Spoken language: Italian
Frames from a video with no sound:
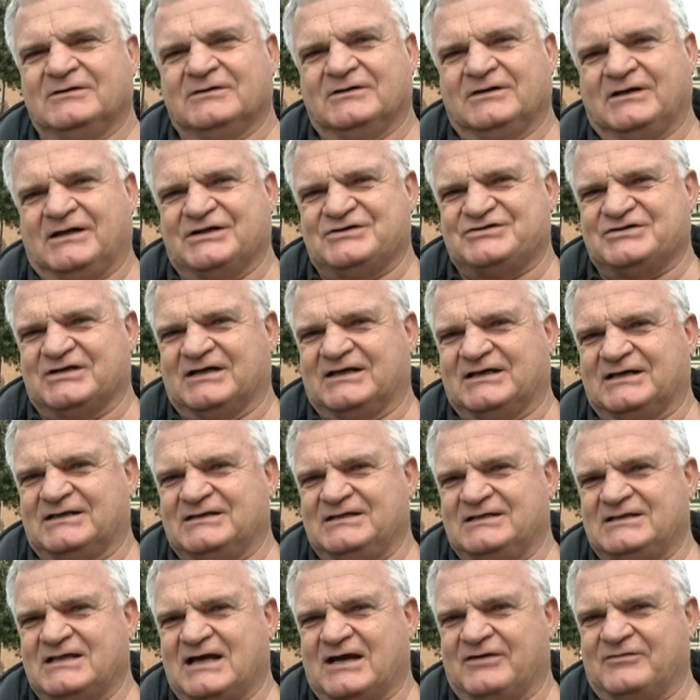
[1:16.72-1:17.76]
che ci
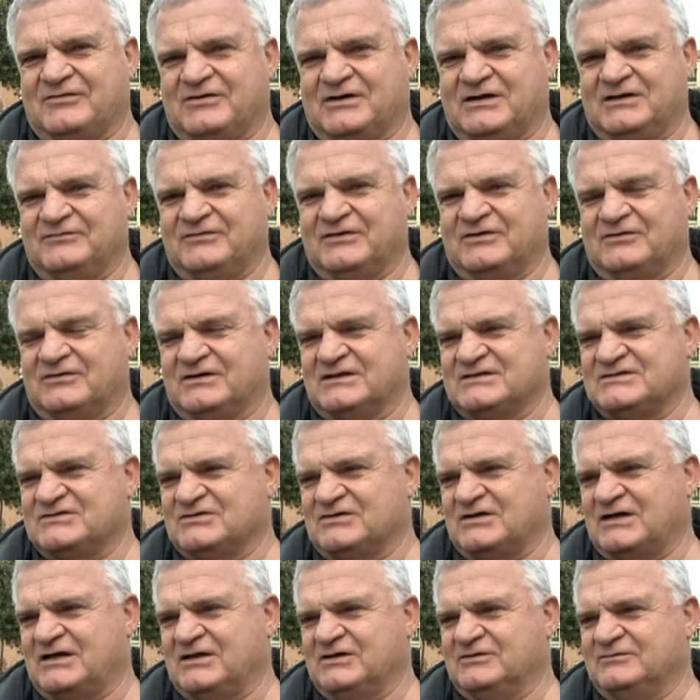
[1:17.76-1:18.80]
accreditavano a livello
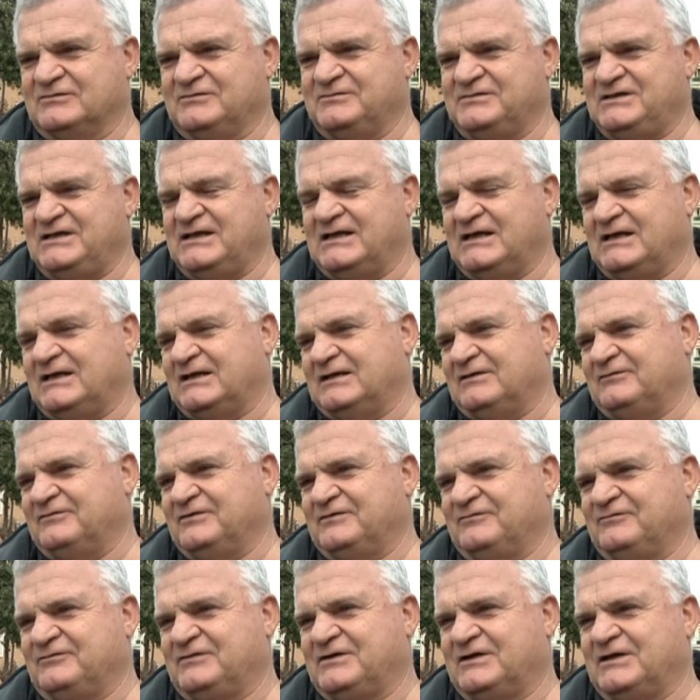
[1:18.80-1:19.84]
nazionale come
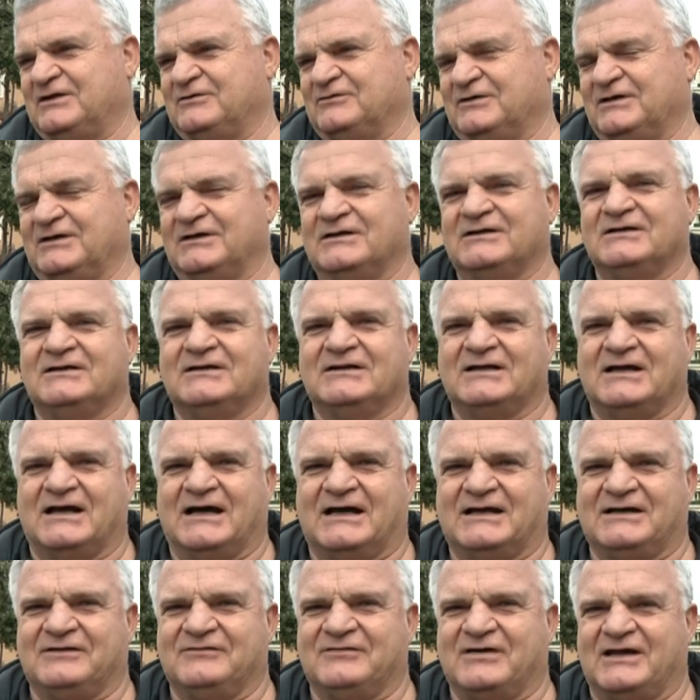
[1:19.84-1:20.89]
PDL, credo che
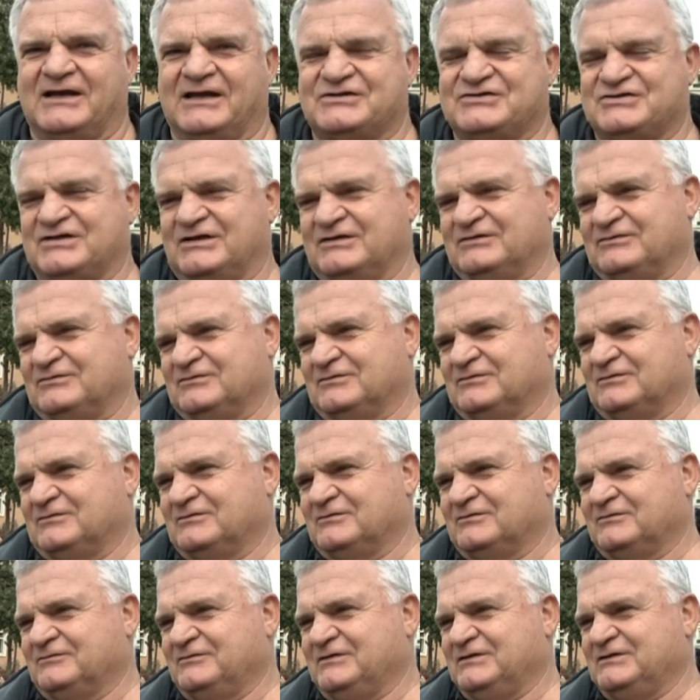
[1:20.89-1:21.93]
arrivare a
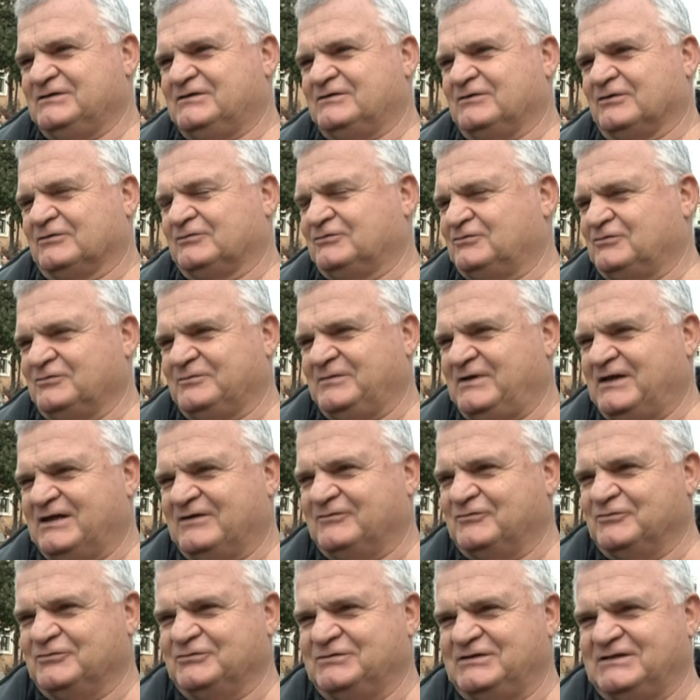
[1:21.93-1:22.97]
128 mila
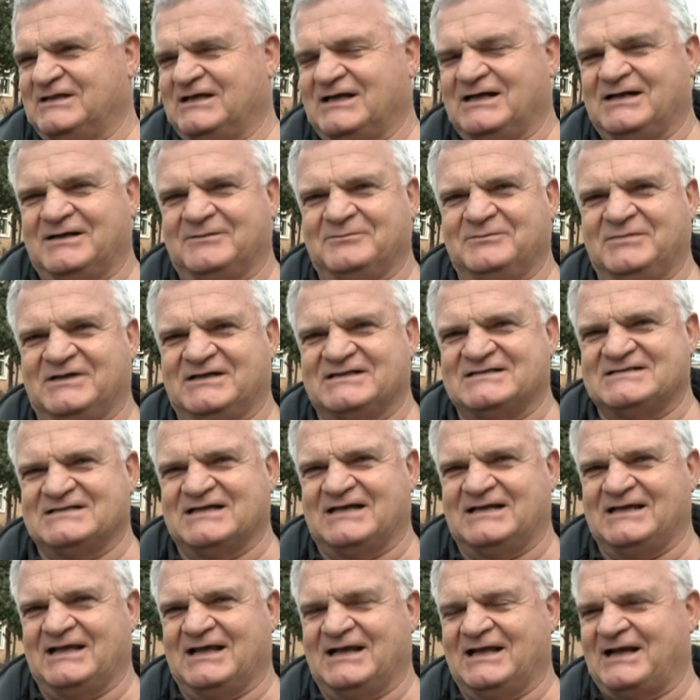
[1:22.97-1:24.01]
voti da
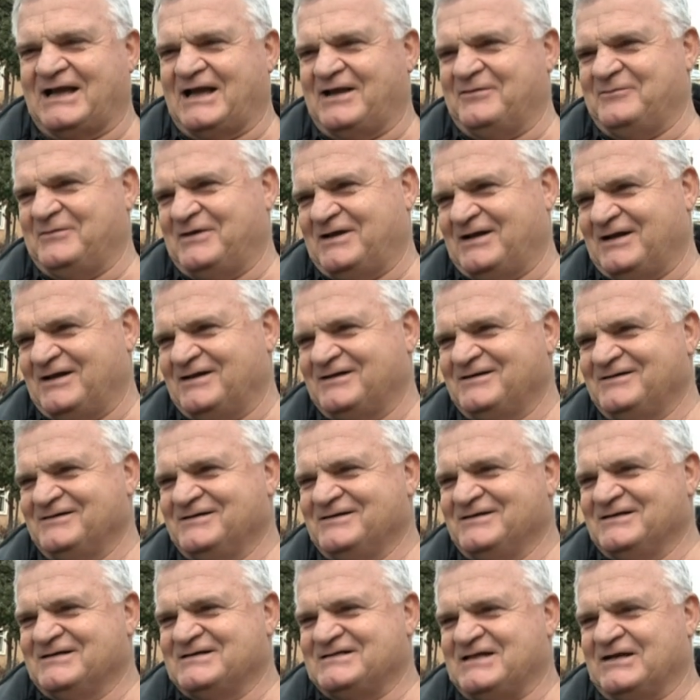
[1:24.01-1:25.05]
Bersani alla Camera
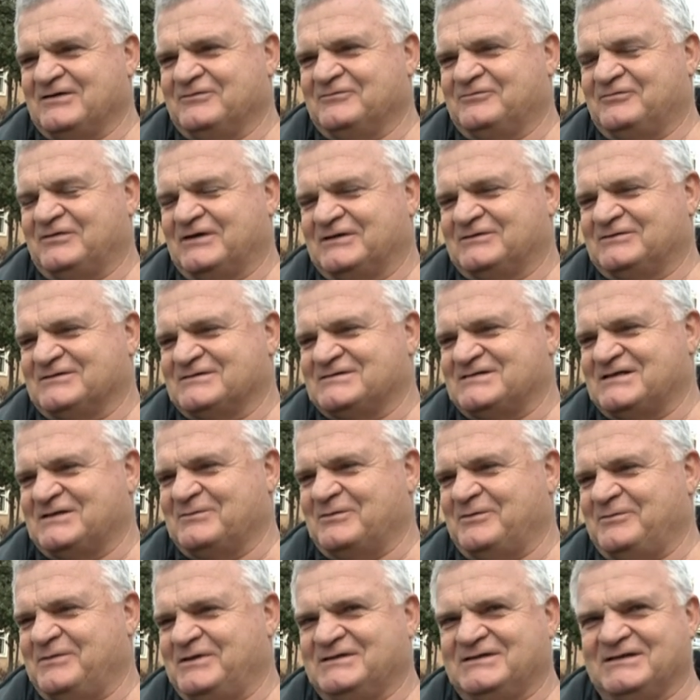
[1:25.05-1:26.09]
sia un fatto
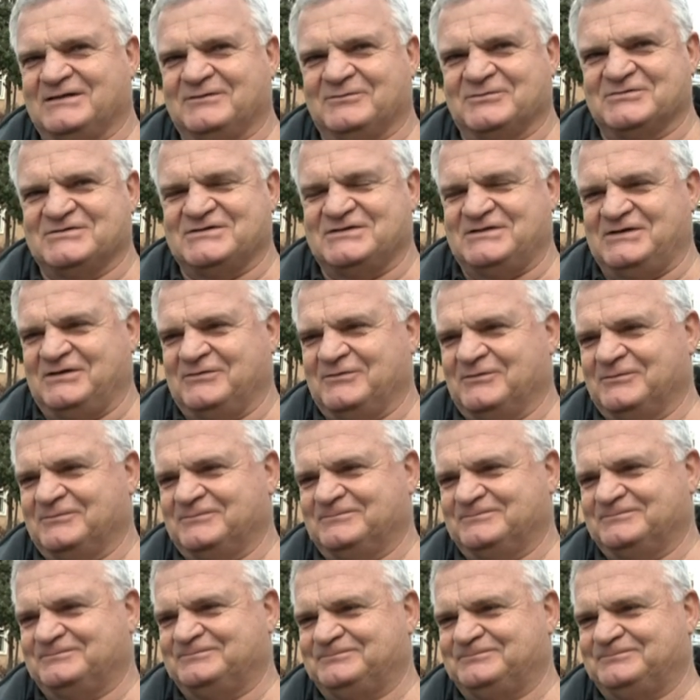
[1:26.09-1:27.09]
estremamente positivo.